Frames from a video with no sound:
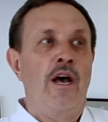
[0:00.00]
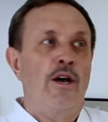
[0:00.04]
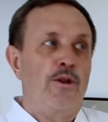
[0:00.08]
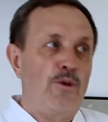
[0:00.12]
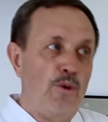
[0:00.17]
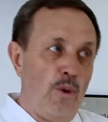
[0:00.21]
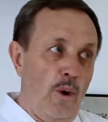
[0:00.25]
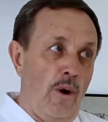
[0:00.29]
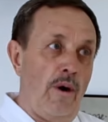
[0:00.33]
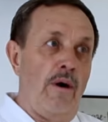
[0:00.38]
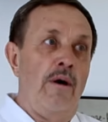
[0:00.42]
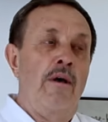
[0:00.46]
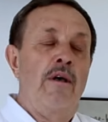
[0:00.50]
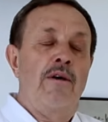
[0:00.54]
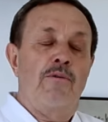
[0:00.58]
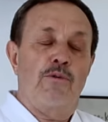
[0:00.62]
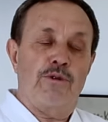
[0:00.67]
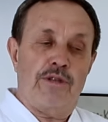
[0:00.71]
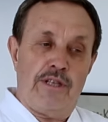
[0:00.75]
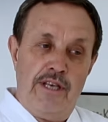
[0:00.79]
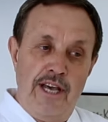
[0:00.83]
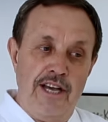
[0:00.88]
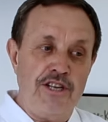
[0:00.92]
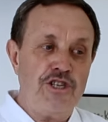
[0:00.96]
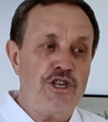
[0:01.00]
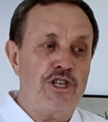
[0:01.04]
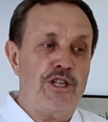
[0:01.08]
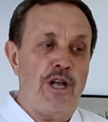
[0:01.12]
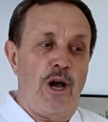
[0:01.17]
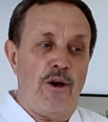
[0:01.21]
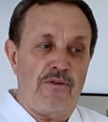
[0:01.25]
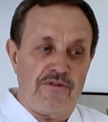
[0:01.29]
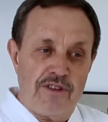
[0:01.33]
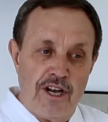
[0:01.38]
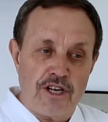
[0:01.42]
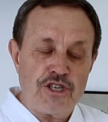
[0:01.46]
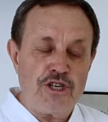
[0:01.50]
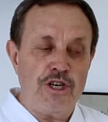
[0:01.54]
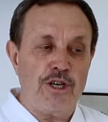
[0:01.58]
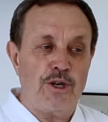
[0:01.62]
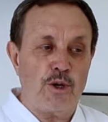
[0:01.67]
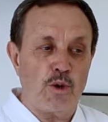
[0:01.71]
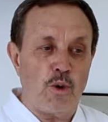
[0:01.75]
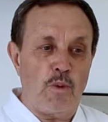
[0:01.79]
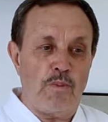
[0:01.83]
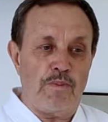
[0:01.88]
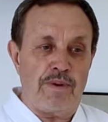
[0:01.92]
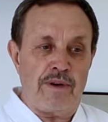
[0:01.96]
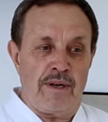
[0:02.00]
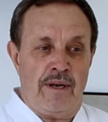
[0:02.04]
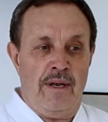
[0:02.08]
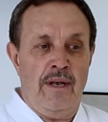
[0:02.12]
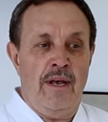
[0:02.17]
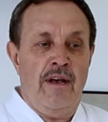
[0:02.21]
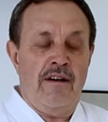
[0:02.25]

Но вот я считаю, в нашей группе,